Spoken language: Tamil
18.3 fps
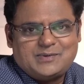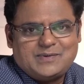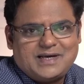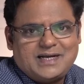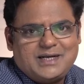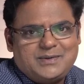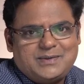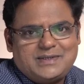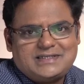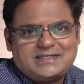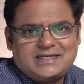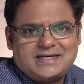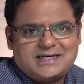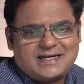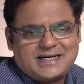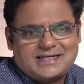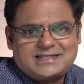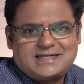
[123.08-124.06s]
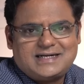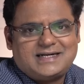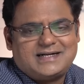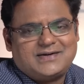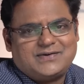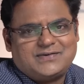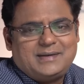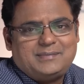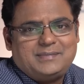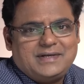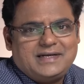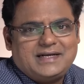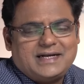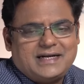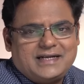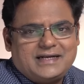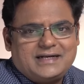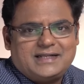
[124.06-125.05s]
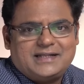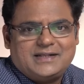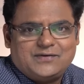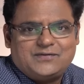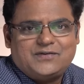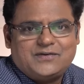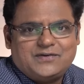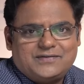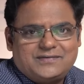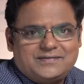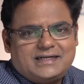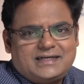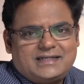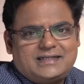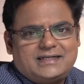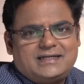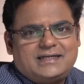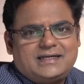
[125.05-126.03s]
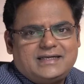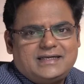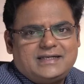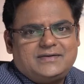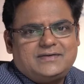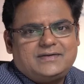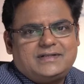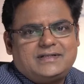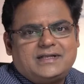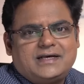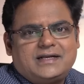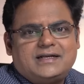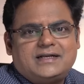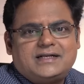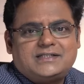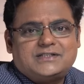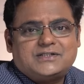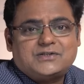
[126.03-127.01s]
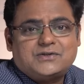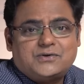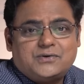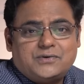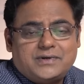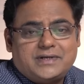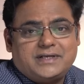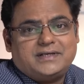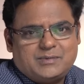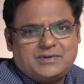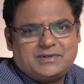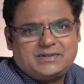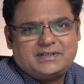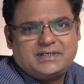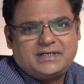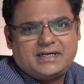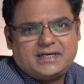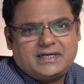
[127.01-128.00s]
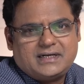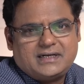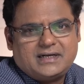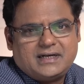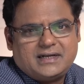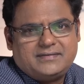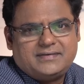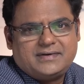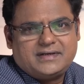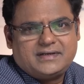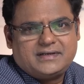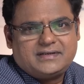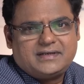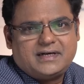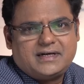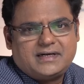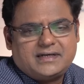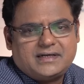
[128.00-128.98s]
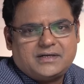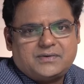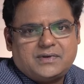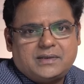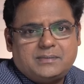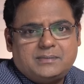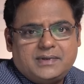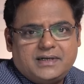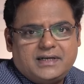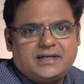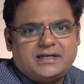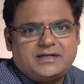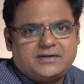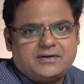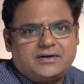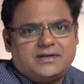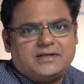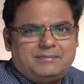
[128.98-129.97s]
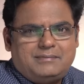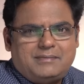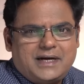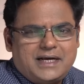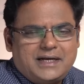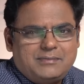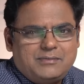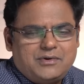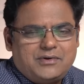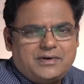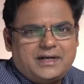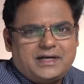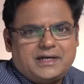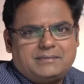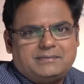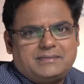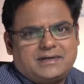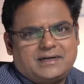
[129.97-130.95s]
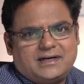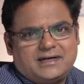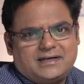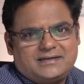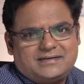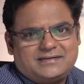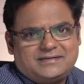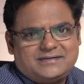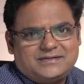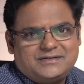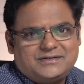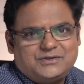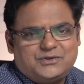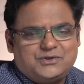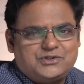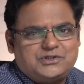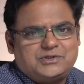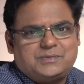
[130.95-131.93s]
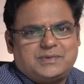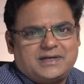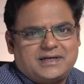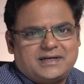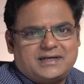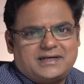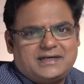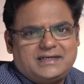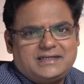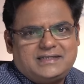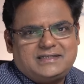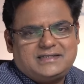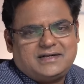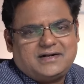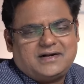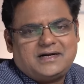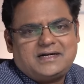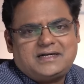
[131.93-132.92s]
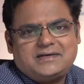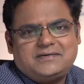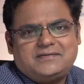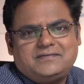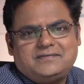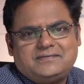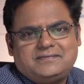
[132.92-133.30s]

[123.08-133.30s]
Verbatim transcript: ஒரு வேல்யூவேஷனாக ட்ரான்ஸ்லேட் ஆகும் அப்படின்னு கேட்டிங்கன்னா அது எவ்வளோ கிட்டத்தட்ட இருபத்தி நாலு லட்சம் கோடி ஒரு த்ரீ ஹண்ட்ரட் லெவன் த்ரீ ஹண்ட்ரட் டுவெல் பில்லியன் டாலர் மைண்ட் ப்ளோயிங் நம்பர் இல்லை யோசிச்சு பாருங்கள் இட்ஸ் நாட் அ